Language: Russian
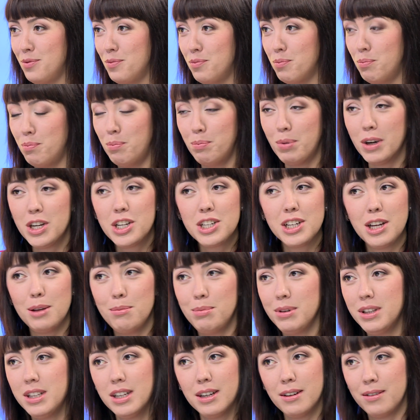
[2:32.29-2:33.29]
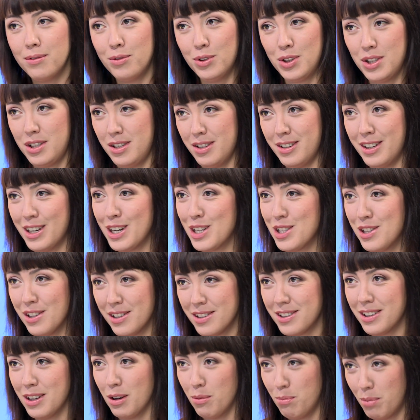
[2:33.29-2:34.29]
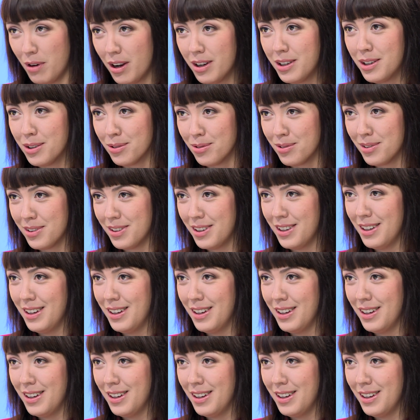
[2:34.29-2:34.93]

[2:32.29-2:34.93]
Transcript: Большая беда вот этих гражданских браков –